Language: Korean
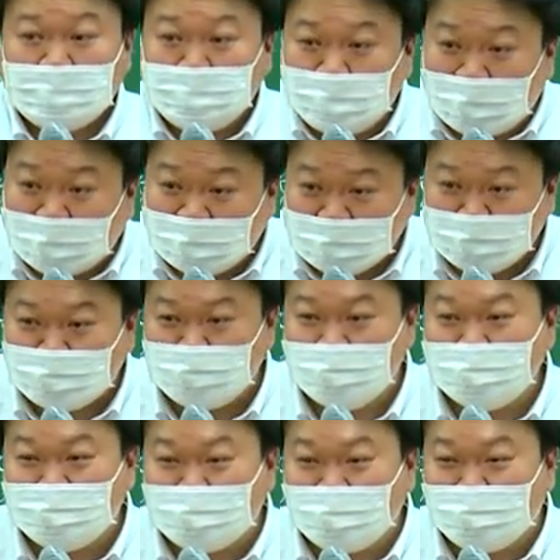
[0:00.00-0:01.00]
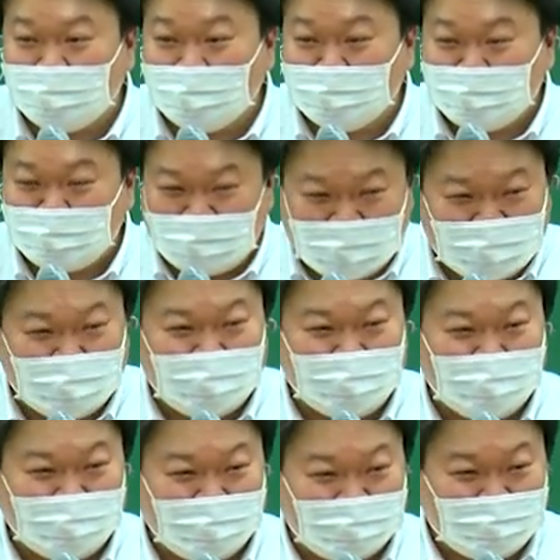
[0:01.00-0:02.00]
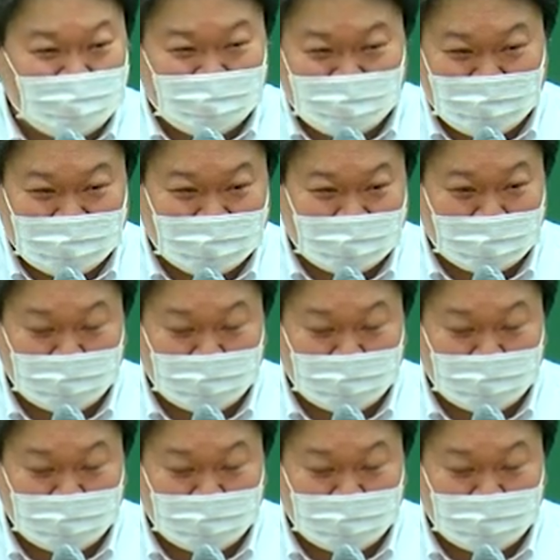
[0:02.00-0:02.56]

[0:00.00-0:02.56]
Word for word: 뺏길 수는 있어도 뺏어오는 건 쉬운 일이야.